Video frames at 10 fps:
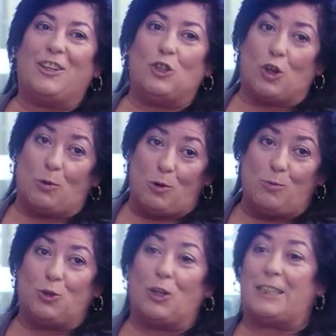yo que voy
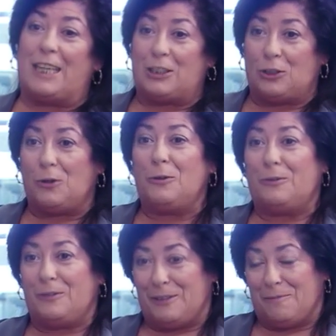mucho al
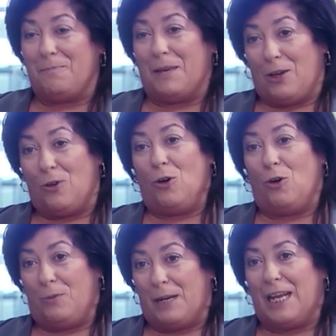teatro, veo
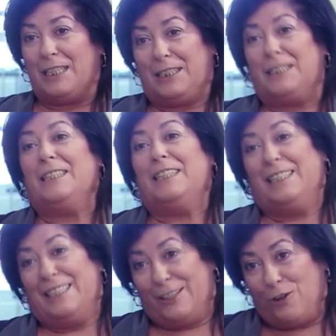obras
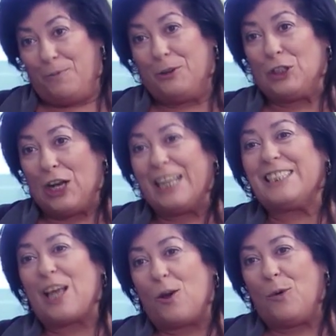con
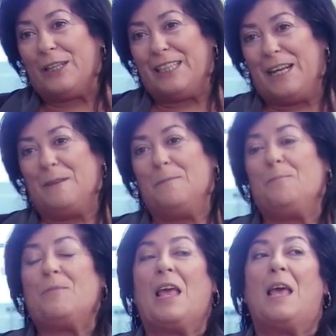personajes que cuentan.
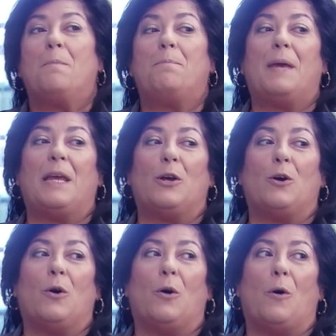
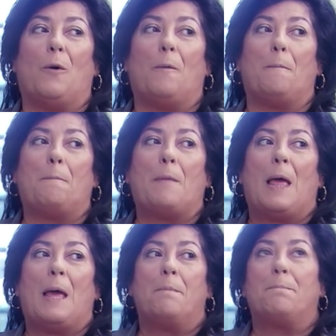Pero,
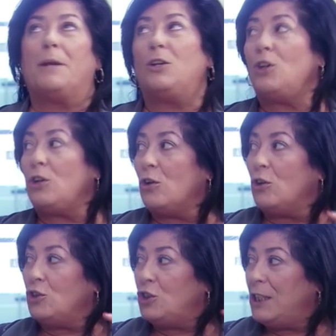pero yo no
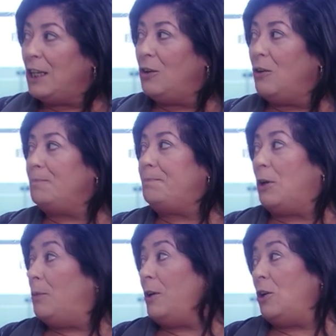consigo,
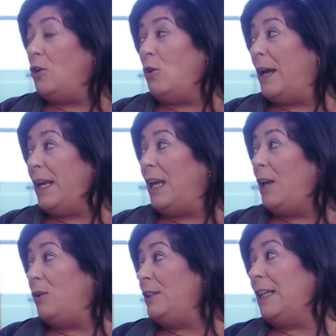pero bueno, lo
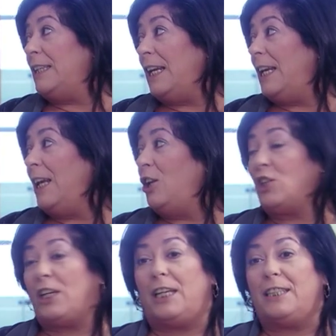haré, lo intentaré, lo
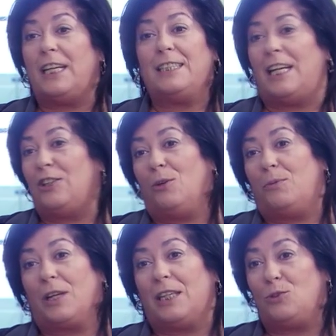seguiré intentando,
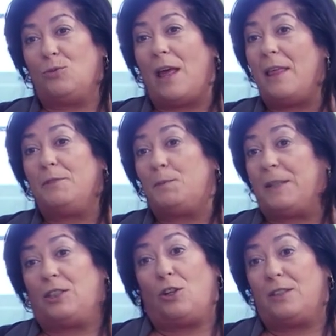porque es una de mis
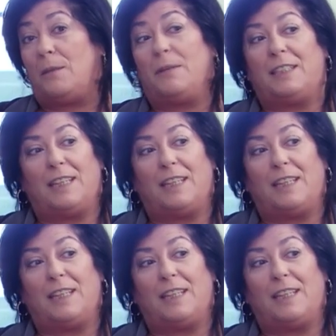pasiones. A mí el